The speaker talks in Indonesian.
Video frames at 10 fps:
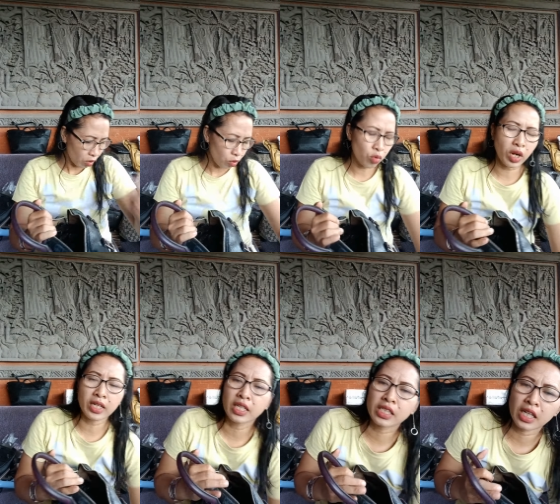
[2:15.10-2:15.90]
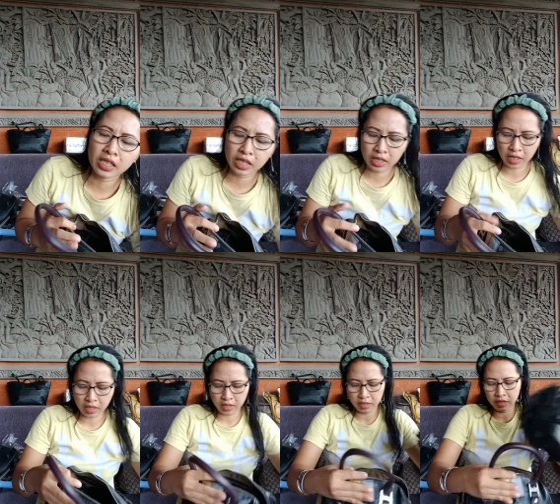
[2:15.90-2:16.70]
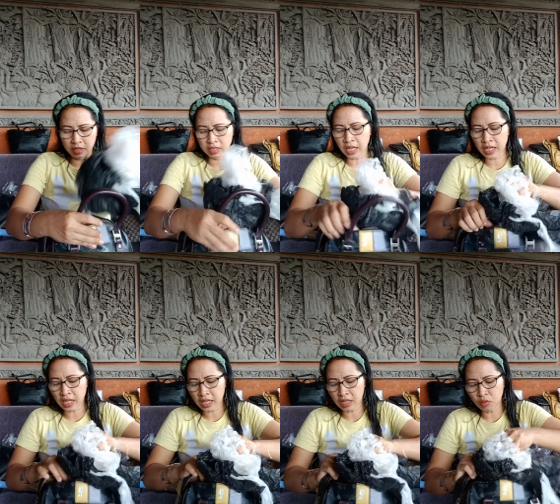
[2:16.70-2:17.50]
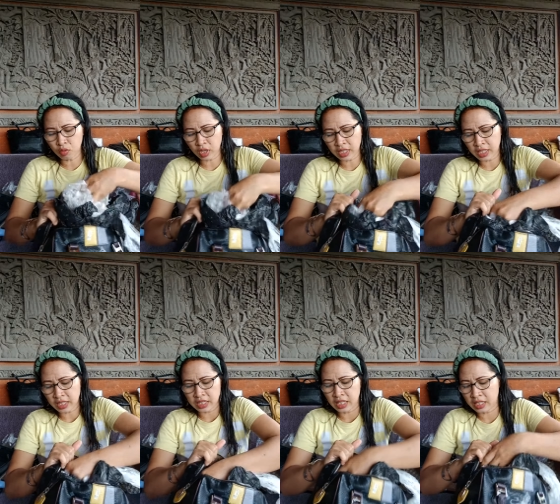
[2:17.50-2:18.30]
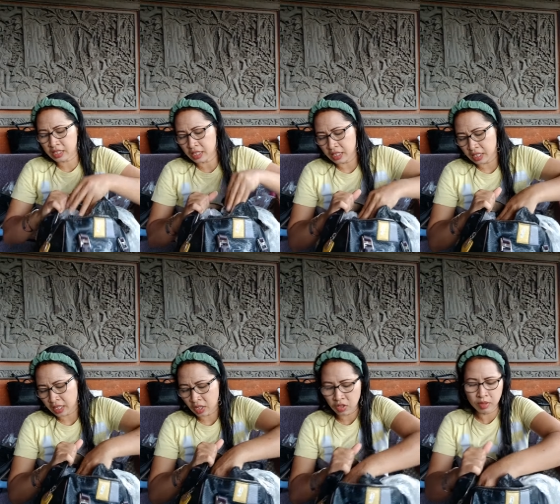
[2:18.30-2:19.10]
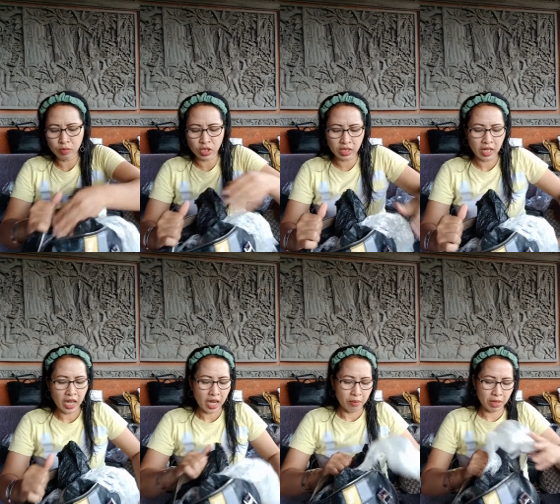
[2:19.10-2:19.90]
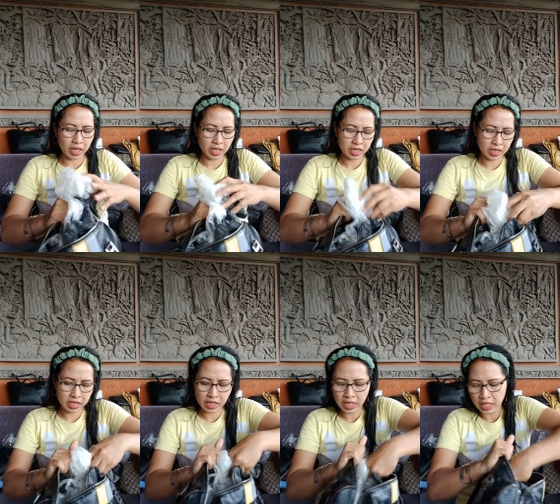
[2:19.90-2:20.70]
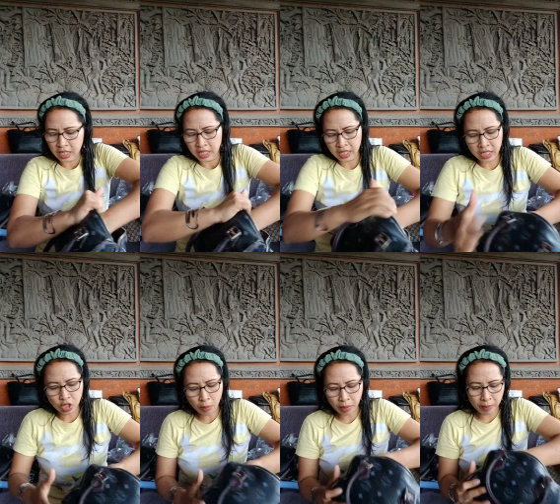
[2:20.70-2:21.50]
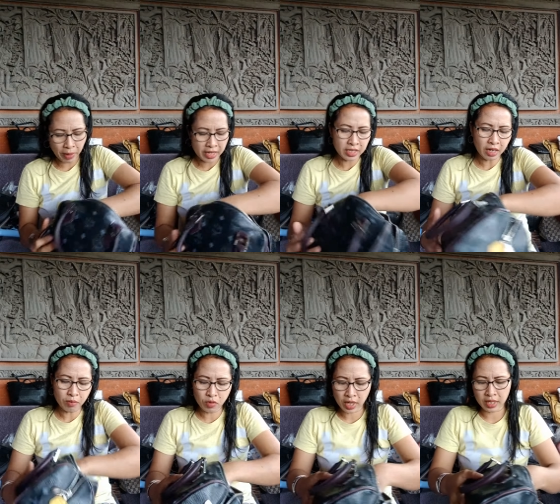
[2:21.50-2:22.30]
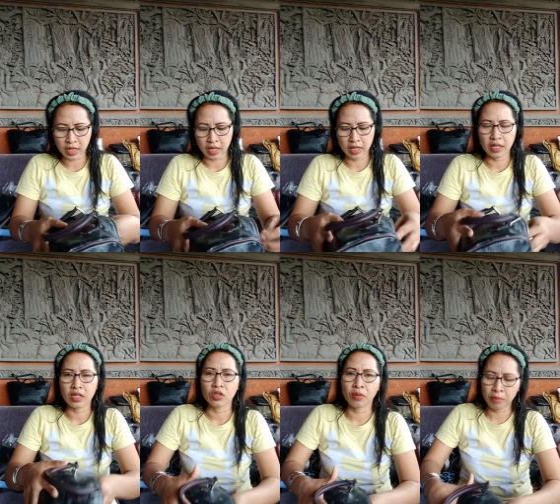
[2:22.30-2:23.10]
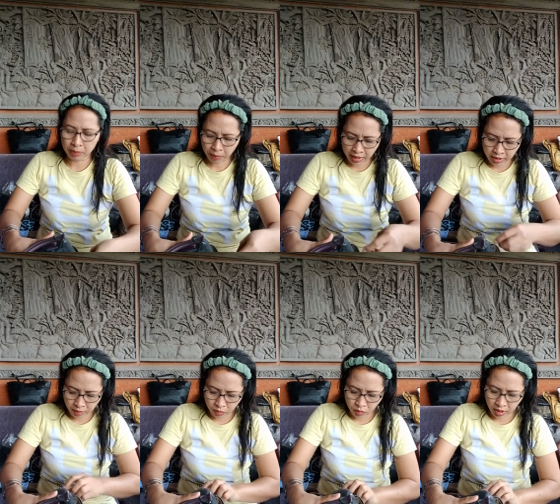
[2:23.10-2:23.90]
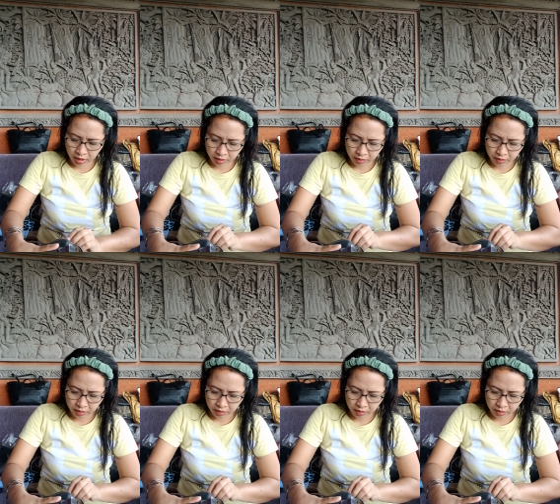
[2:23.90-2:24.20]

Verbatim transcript: ukurannya cantik kak jarang ada ukuran yang kecil-kecil ini kalau di menu makin kecil ini dompet panjang muat kak dompet panjang muat